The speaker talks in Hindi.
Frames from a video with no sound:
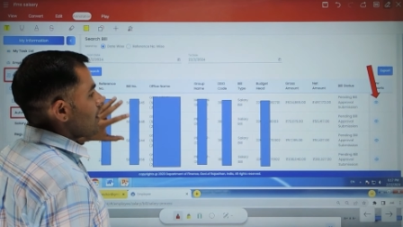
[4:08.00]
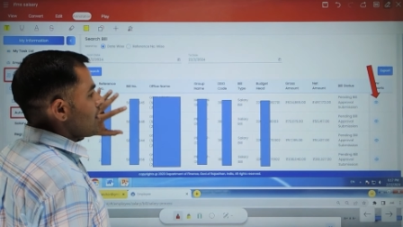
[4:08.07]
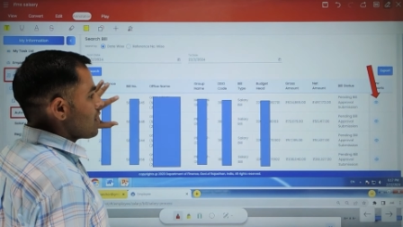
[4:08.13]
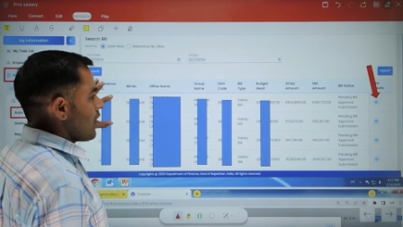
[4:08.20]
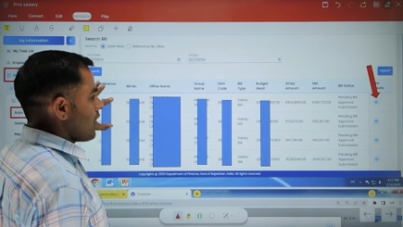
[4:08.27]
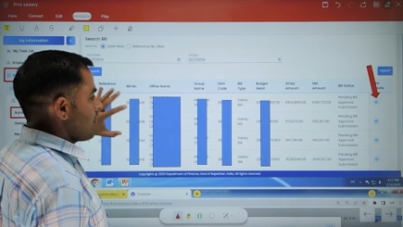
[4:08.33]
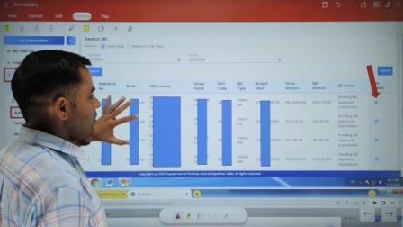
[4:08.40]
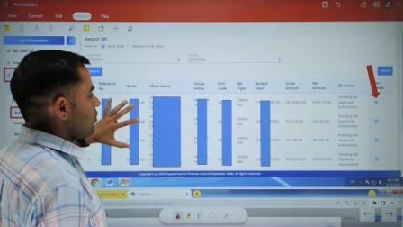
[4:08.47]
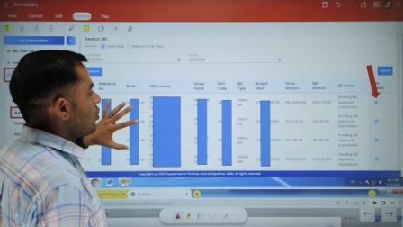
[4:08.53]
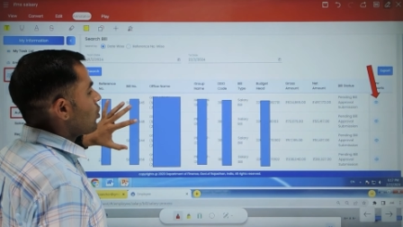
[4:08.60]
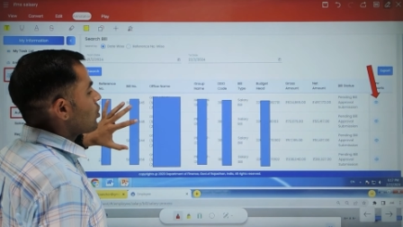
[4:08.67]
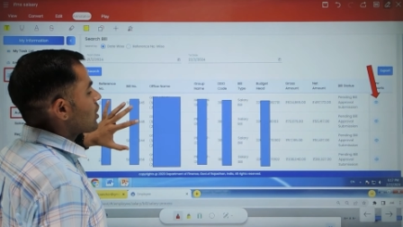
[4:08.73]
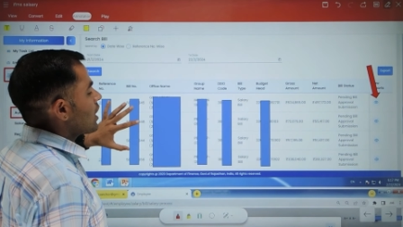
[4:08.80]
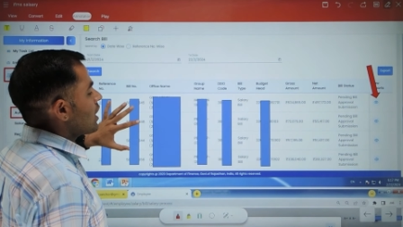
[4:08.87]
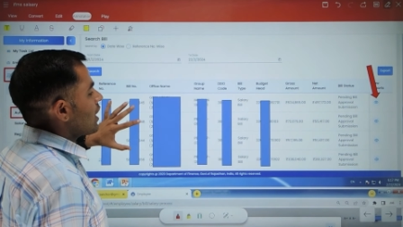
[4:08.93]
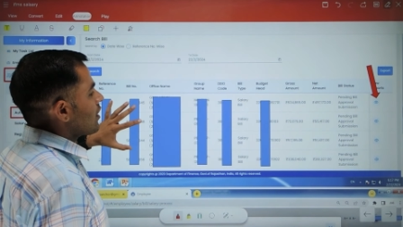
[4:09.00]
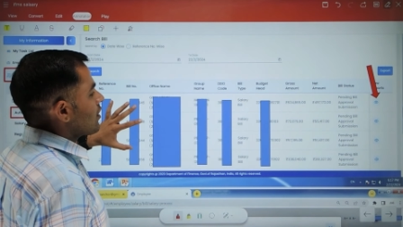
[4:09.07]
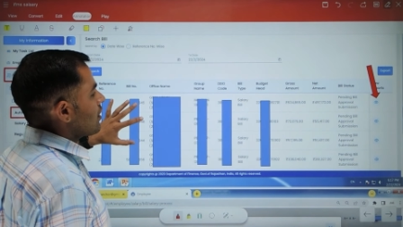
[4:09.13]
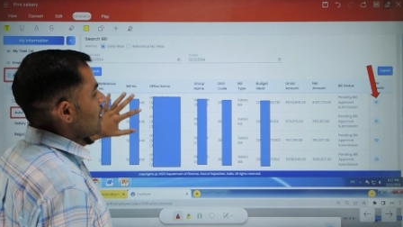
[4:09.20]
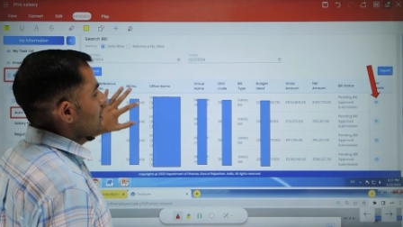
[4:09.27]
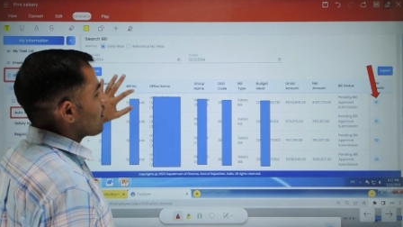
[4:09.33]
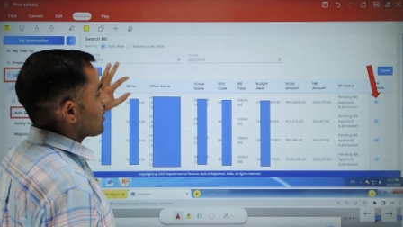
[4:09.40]
या दो तरीके
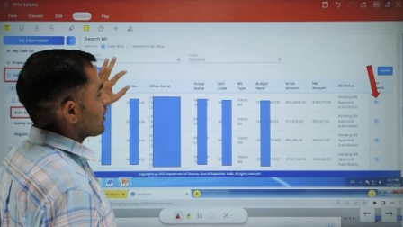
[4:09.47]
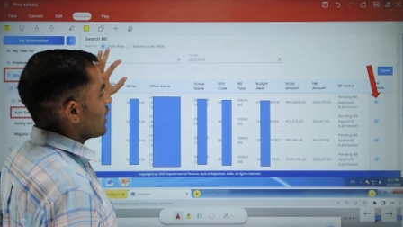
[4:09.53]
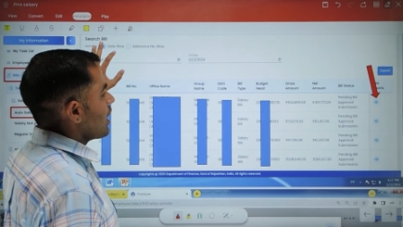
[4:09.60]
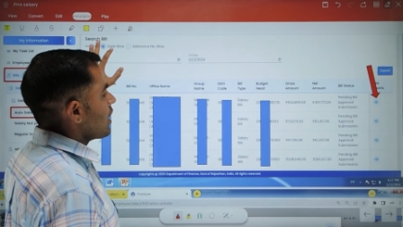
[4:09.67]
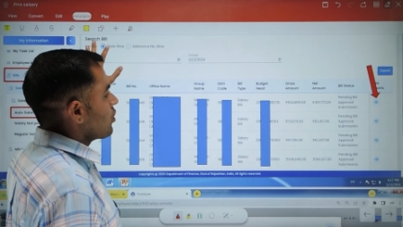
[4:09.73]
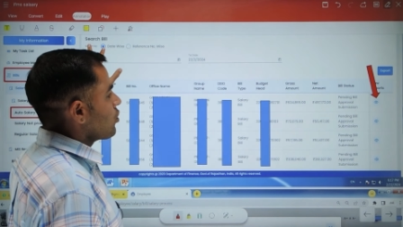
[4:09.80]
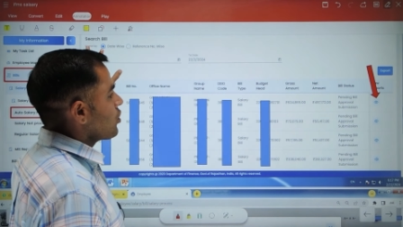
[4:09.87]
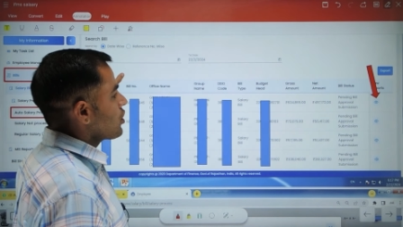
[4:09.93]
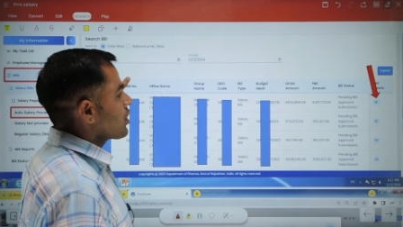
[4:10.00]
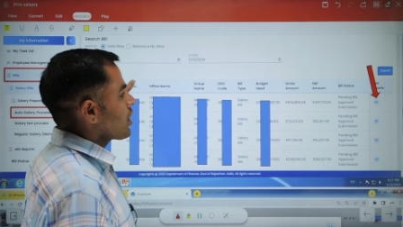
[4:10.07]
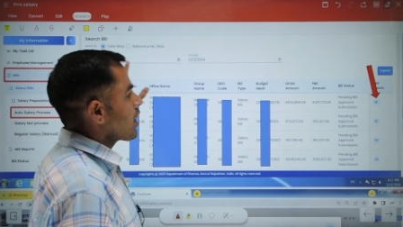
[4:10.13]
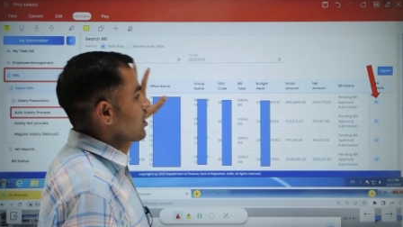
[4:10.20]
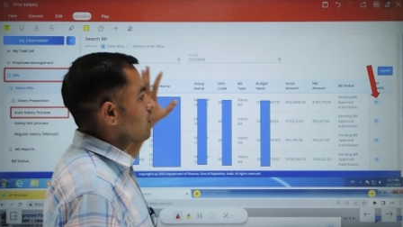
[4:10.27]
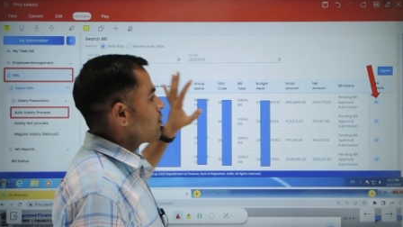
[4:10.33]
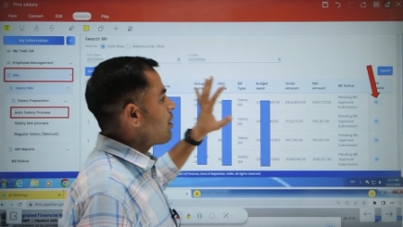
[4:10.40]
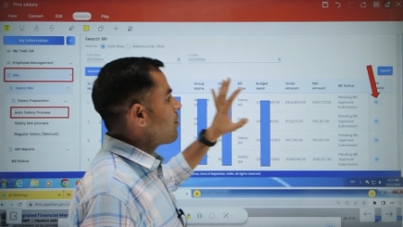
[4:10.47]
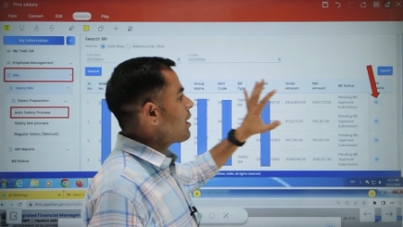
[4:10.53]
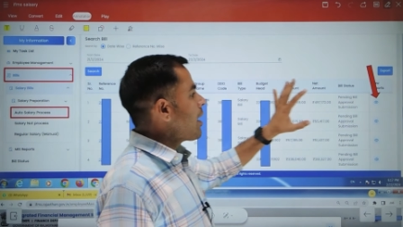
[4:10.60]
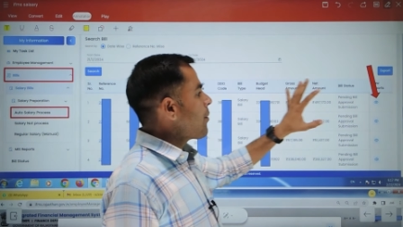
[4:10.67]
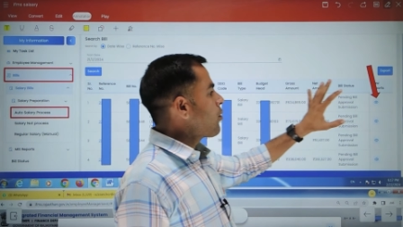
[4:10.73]
से देख सकते हैं एक तो स्टेटस में भी